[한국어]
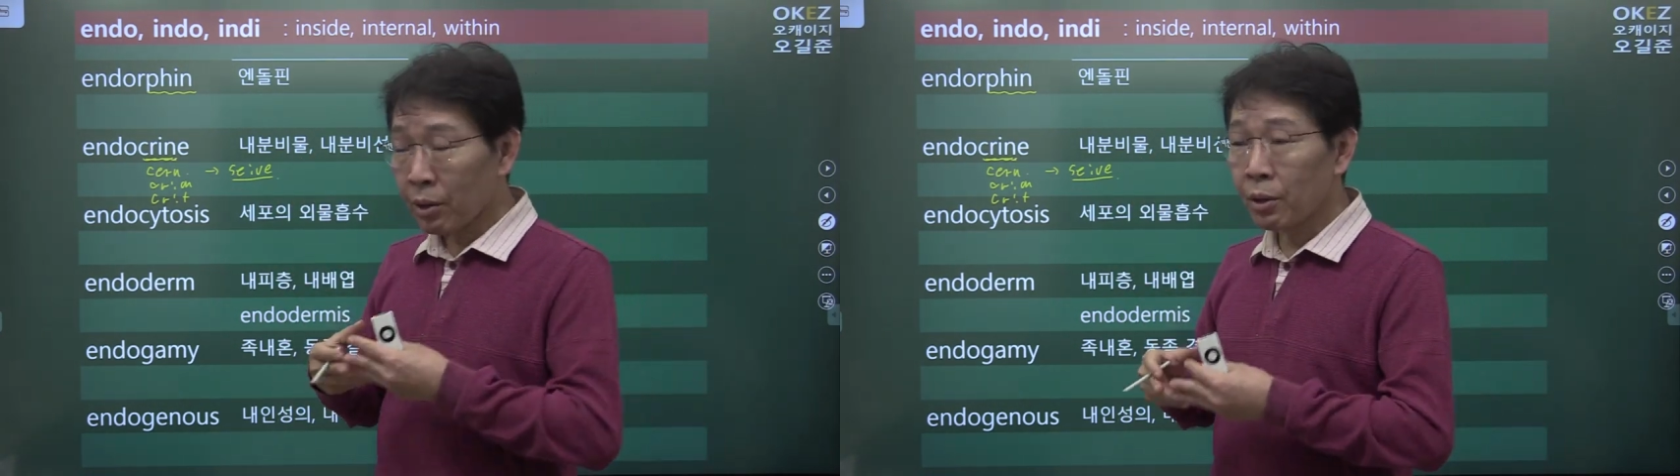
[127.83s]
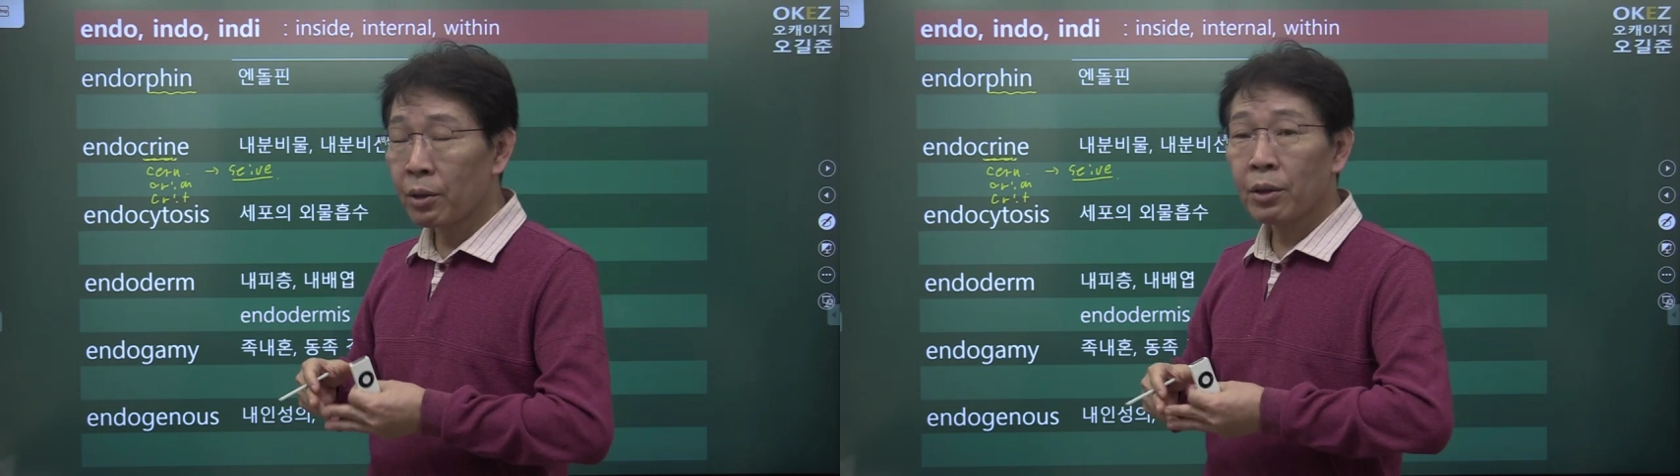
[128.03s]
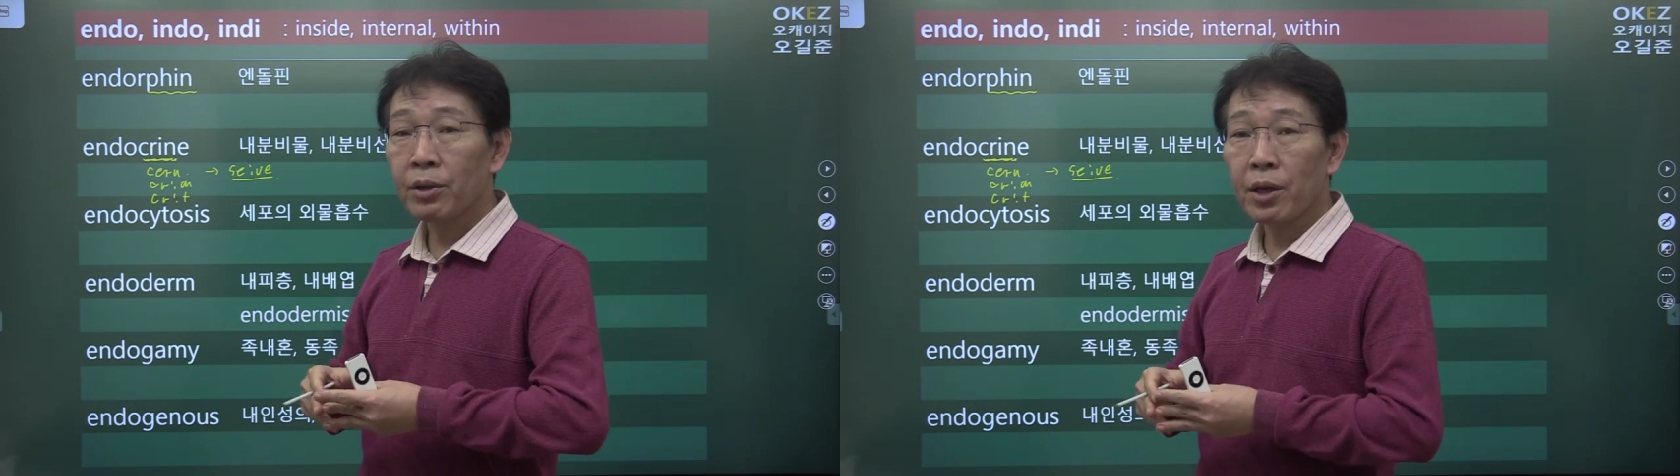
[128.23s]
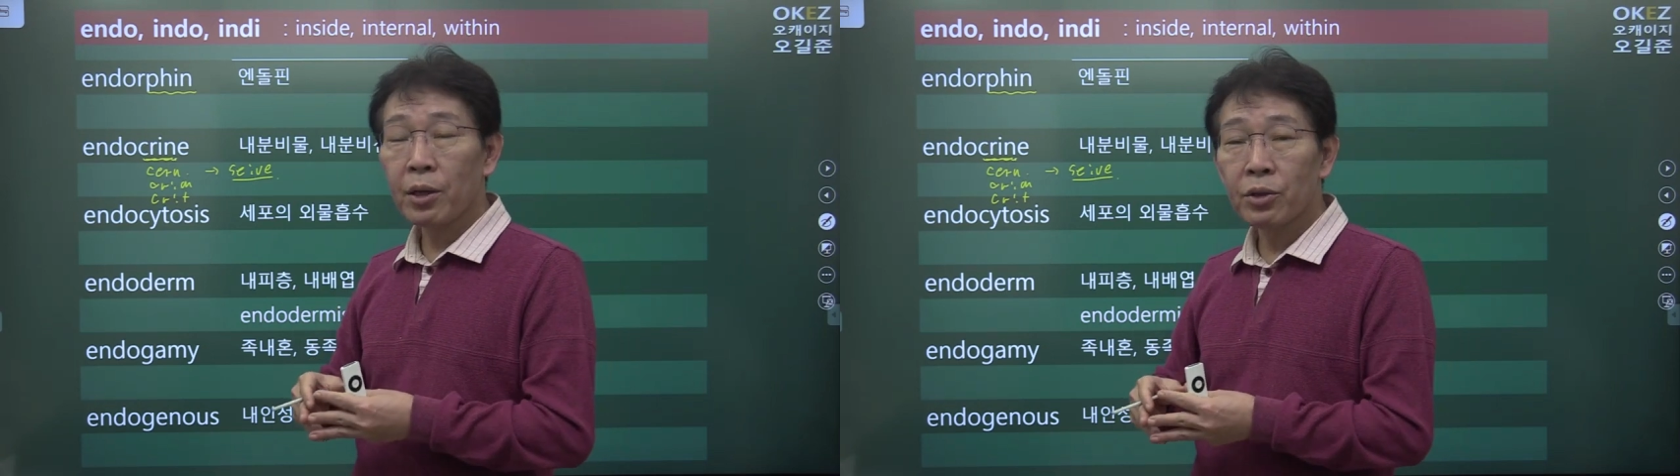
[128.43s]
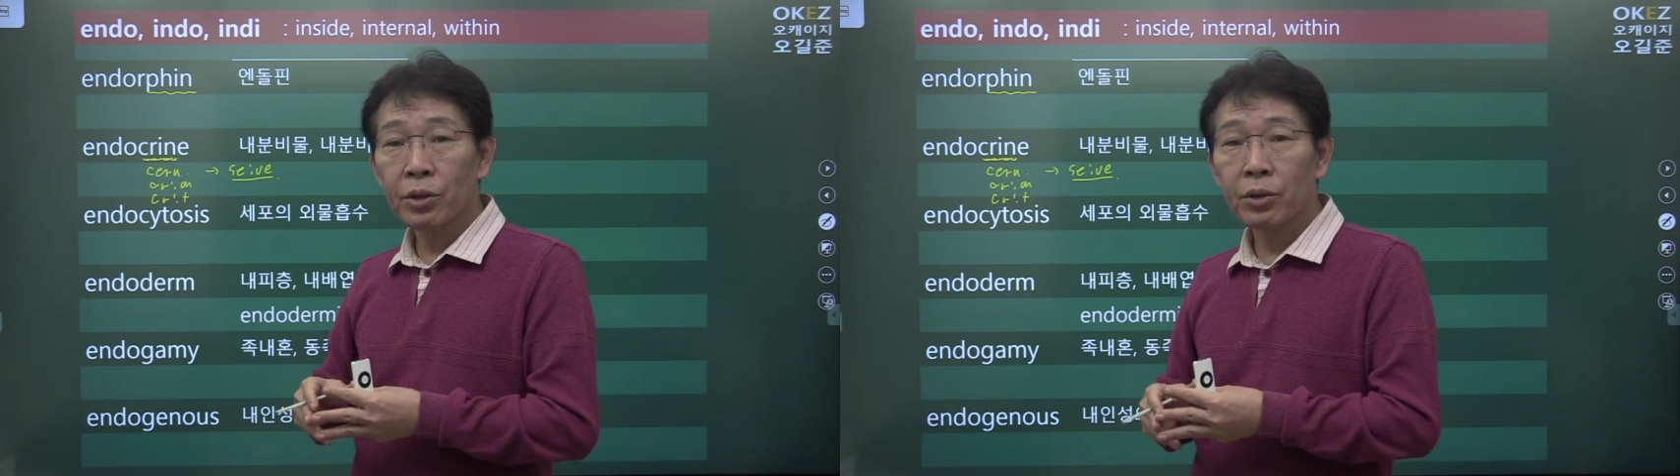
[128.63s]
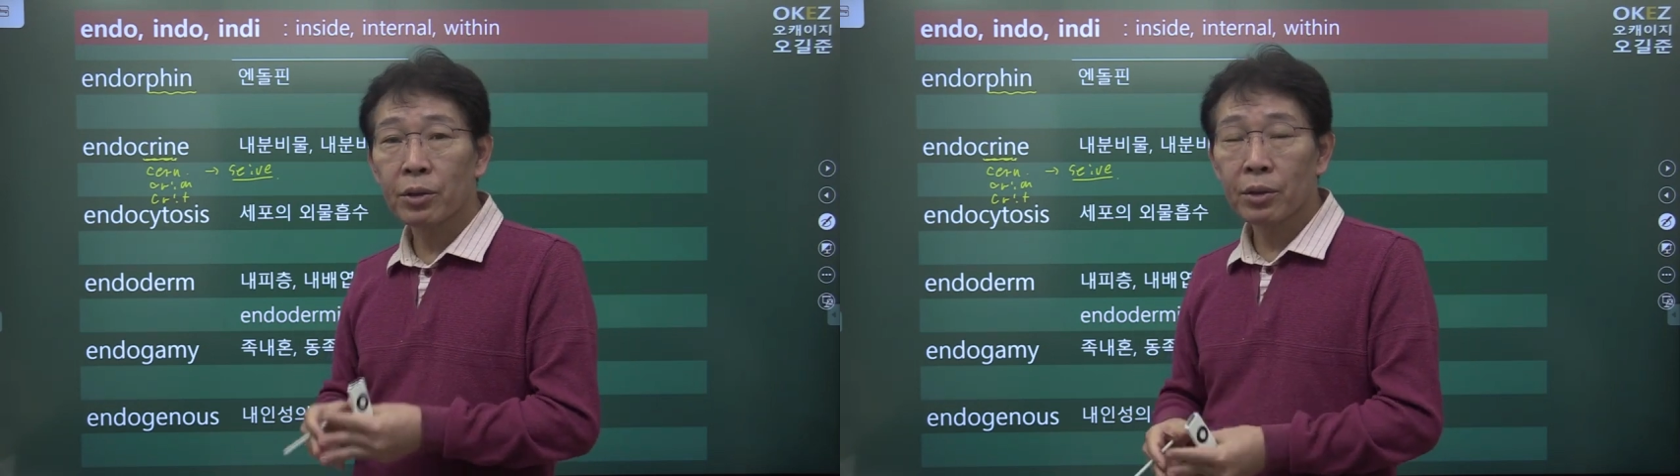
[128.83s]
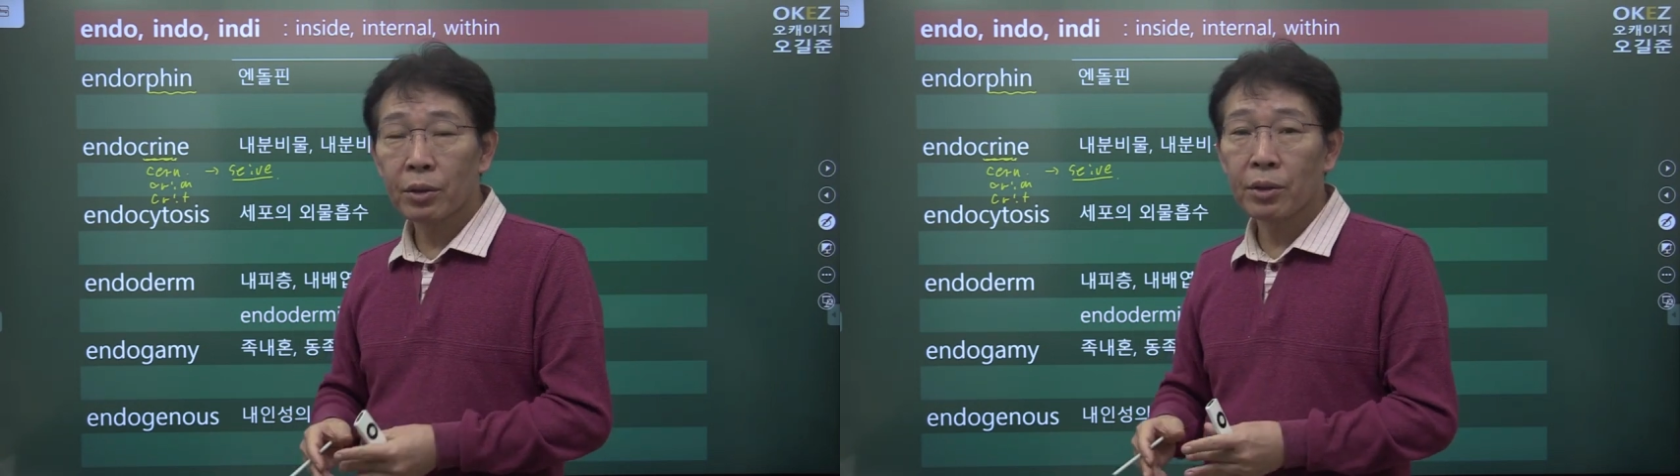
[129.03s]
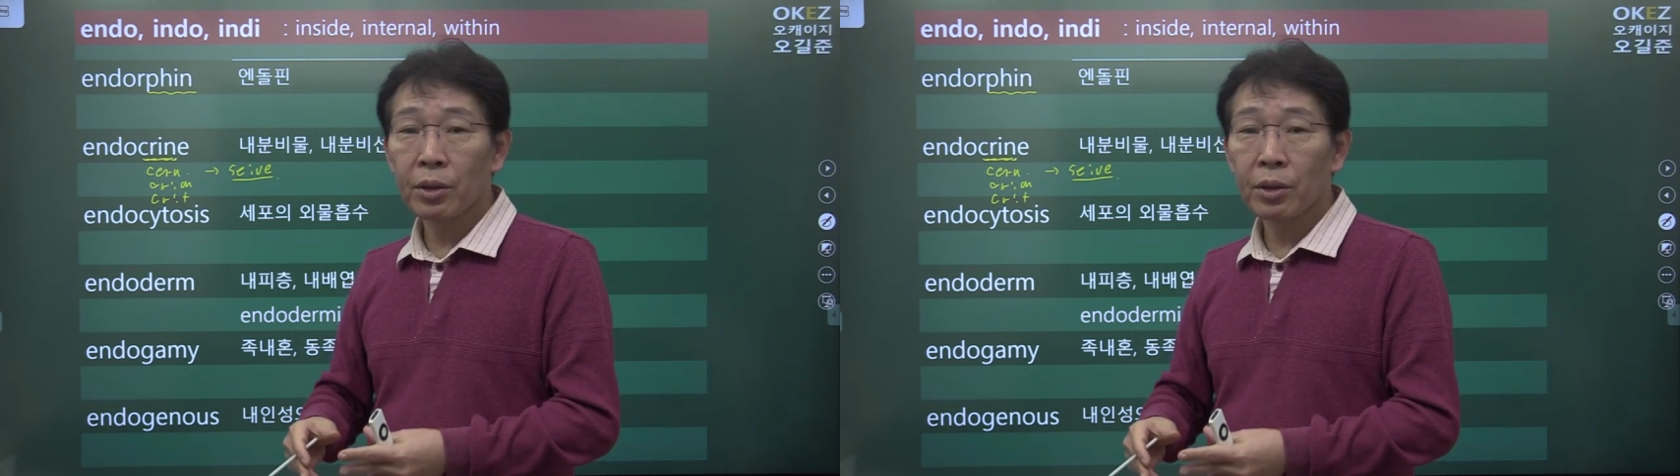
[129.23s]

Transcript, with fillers: 걸러내져서